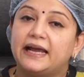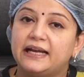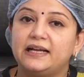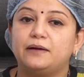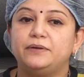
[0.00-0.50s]

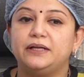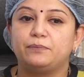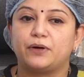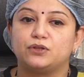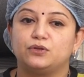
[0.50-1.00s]
டயட்டில்
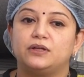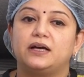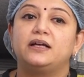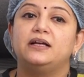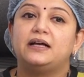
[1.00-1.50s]
அப்படின்னு
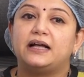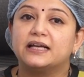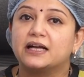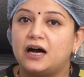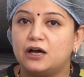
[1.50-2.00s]
பார்த்தோன்னா
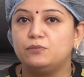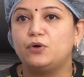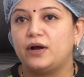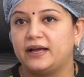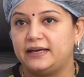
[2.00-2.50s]
அந்த
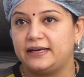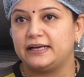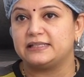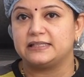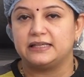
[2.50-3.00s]

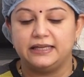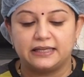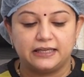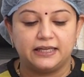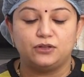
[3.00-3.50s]
கார்போஹைட்ரேட்ஸ்
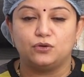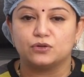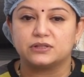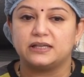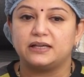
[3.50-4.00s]
இட்லி
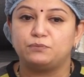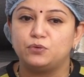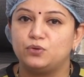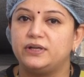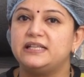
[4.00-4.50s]
தோசை
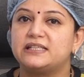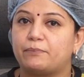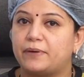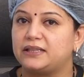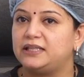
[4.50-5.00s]
பூரி
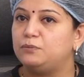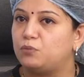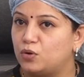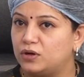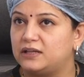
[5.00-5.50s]
சப்பாத்தி
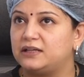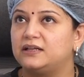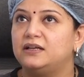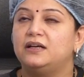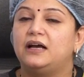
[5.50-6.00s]

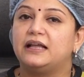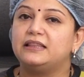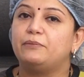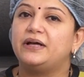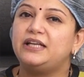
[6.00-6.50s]
பொங்கல்
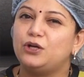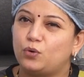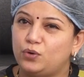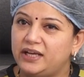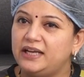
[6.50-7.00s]
அந்த மாதிரி
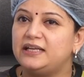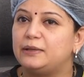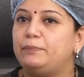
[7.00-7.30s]
ரொட்டீன்